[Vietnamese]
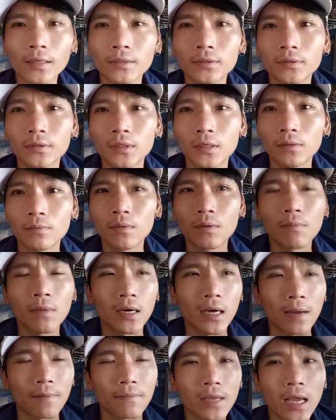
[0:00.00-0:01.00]
khác
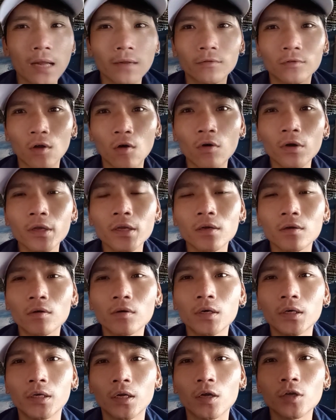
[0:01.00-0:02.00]
nhưng mà cảm giác tối
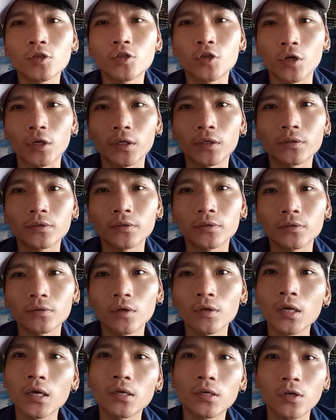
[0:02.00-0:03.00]
có người nói chuyện
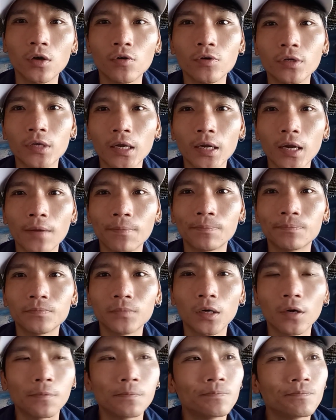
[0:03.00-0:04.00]
nó rất vui nha anh em
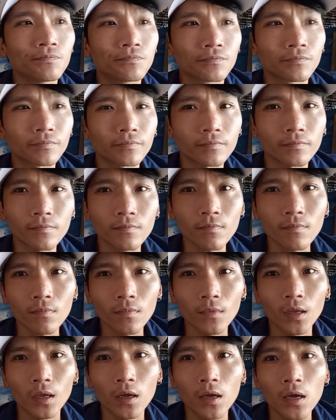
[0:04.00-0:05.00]
không
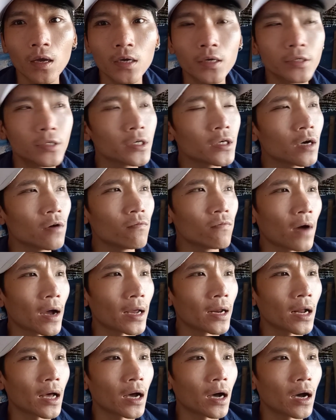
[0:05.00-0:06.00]
chứ không
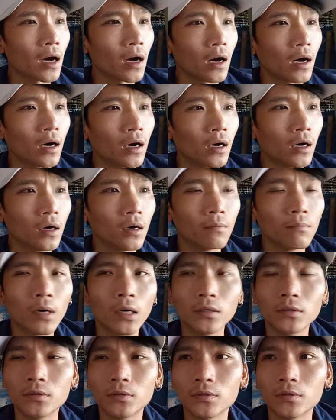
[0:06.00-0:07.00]
phải là ờ,
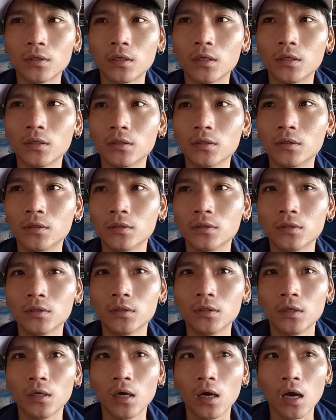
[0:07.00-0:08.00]
mình ừ,
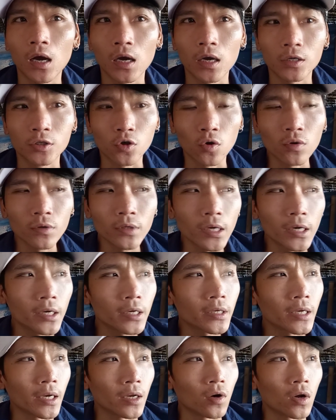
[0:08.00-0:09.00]
xuống
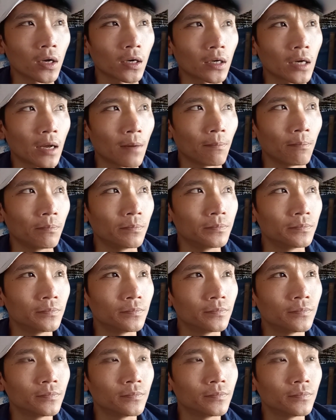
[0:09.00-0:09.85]
dưới kỷ luật nằm